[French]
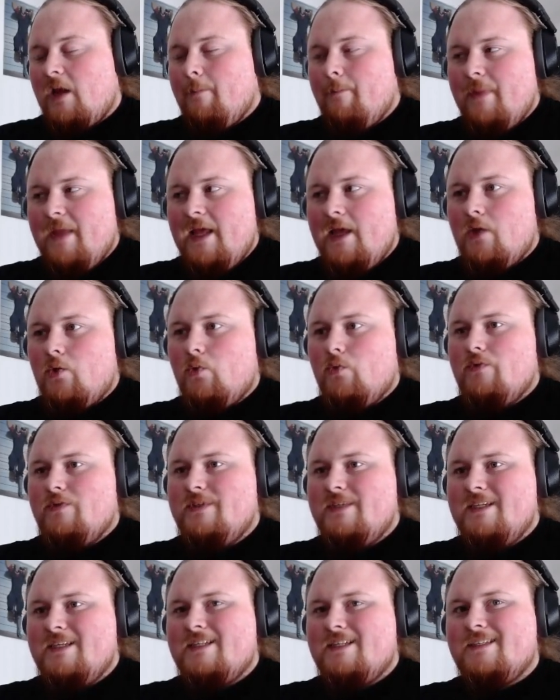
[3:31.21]
Mais
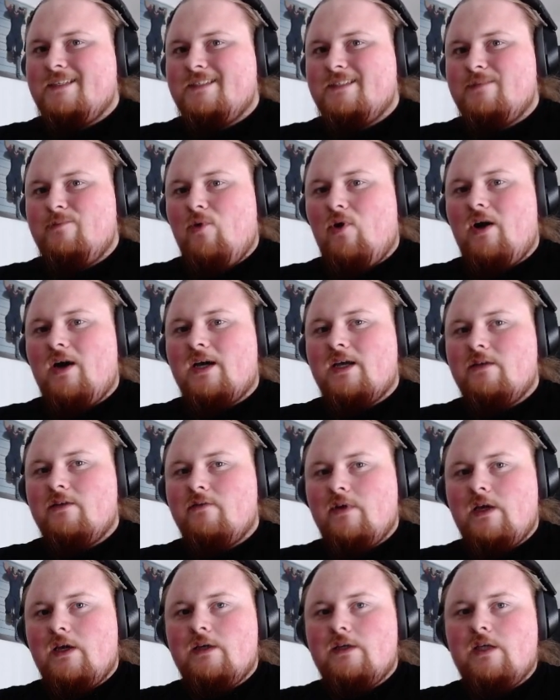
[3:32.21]
on est quasiment
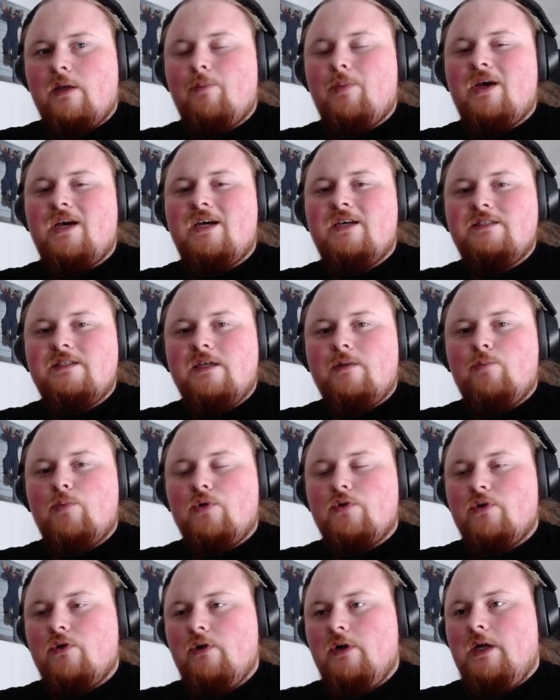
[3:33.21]
arrivé à un cap assez
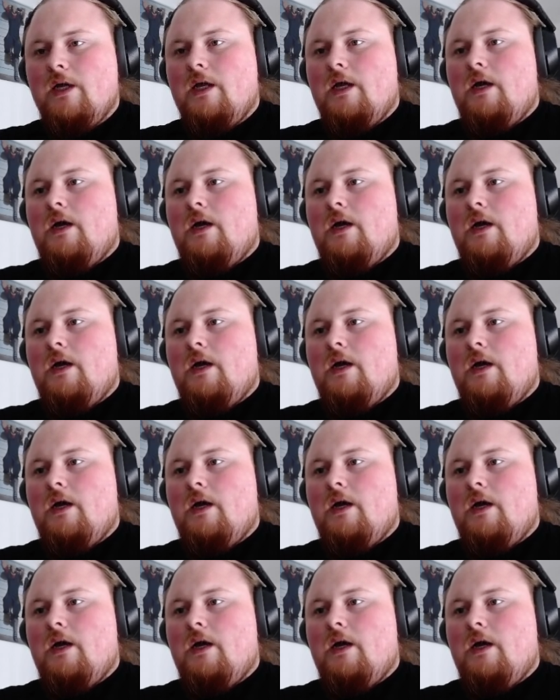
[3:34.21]
important.